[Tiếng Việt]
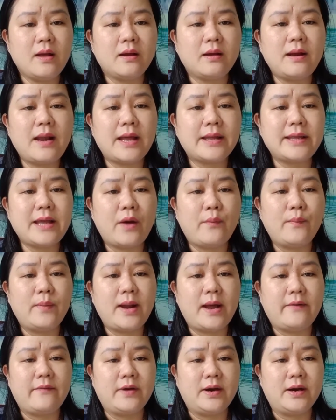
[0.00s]
là chồng
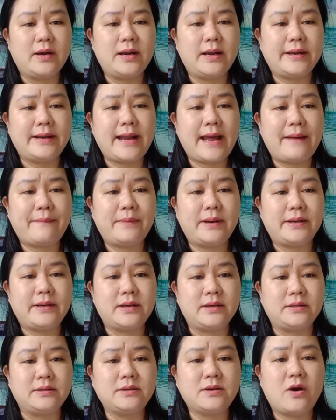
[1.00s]
là vợ là nam là
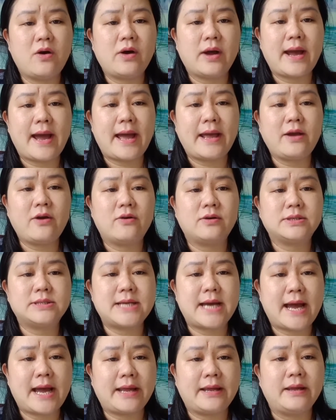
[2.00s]
nữ con gái con
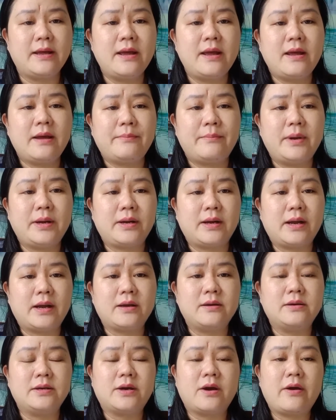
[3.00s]
trai mình là
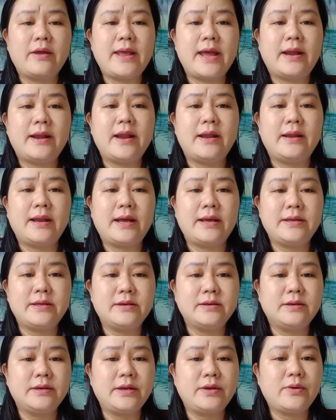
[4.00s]
người có gia đình hay
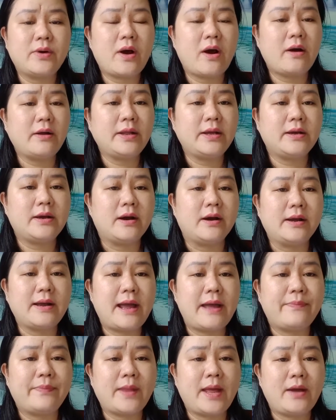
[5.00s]
chưa nếu có thì gửi
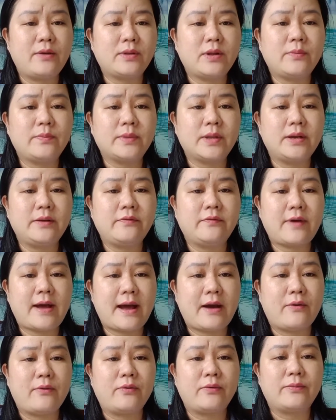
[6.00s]
kèm theo thông tin
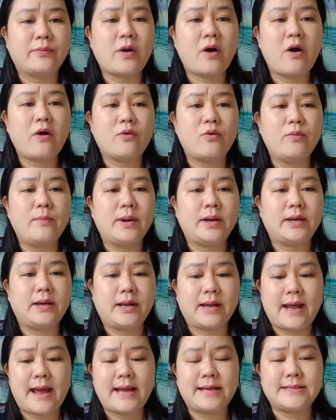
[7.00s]
vào con của mình
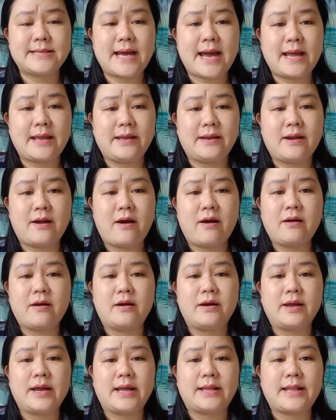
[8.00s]
là gái trai gì đó
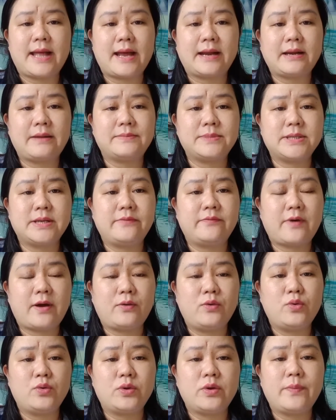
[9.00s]
gửi ngày tháng năm sinh vào
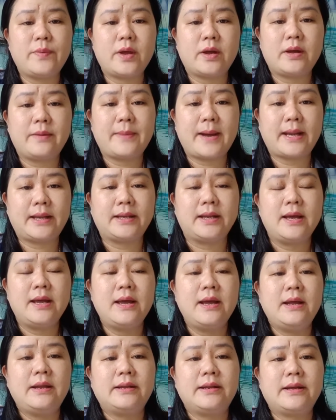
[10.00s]
luôn giúp cho Kim Anh
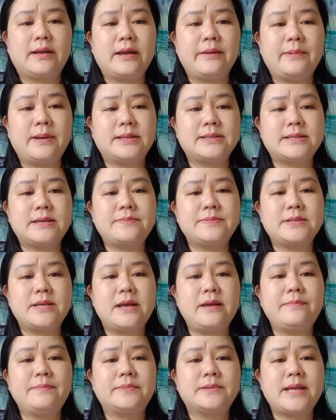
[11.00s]
thì Kim Anh sắp
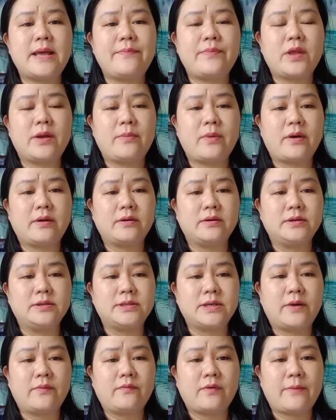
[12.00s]
xếp xem cho mọi người
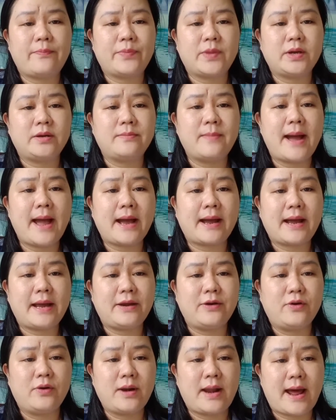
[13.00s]
trong vòng từ 3
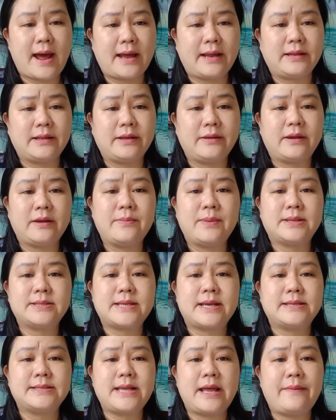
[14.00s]
ngày đổ lại thì Kim Anh
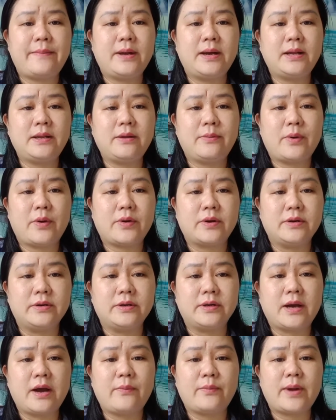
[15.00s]
sẽ xem hết cho mọi
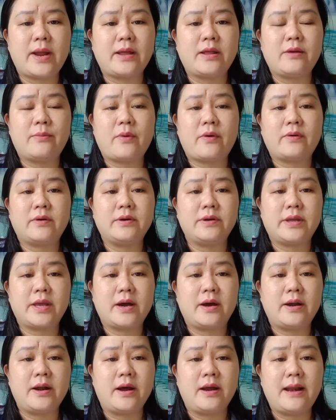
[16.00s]
người không để cho mọi người
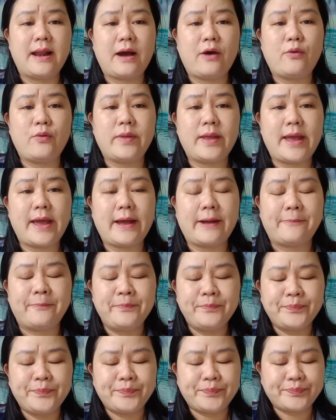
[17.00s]
chờ đợi lâu nha
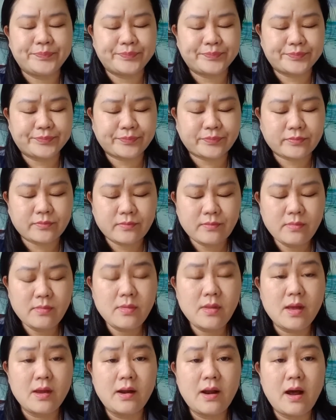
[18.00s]

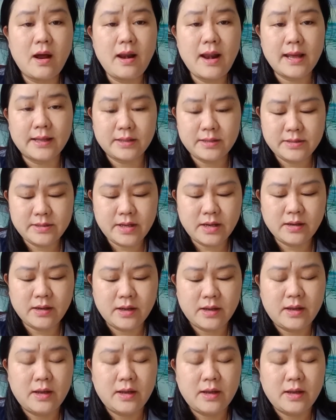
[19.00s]
đó là thứ nhất